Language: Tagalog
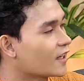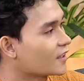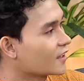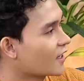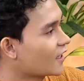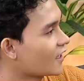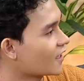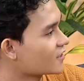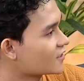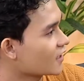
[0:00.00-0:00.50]

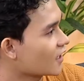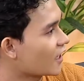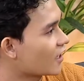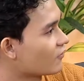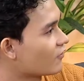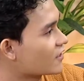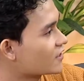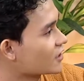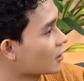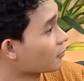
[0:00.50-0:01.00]
nalagyan ka ng
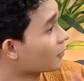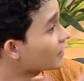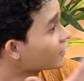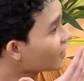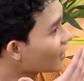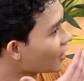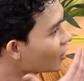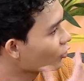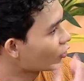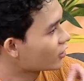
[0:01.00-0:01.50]
saliva sa
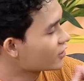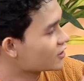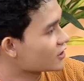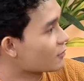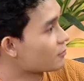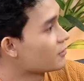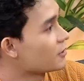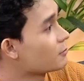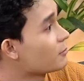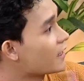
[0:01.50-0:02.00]
mata or
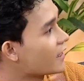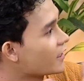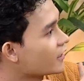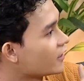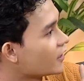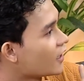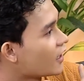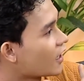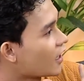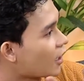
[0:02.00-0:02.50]
sa
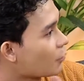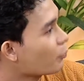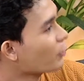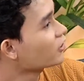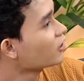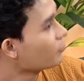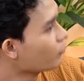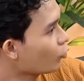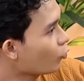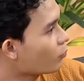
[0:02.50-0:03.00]
bibig, yes. uh,
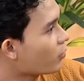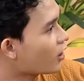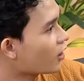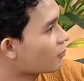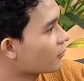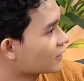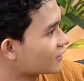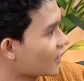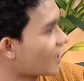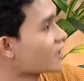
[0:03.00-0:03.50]
pwede po
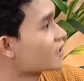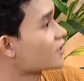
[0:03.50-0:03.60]
bang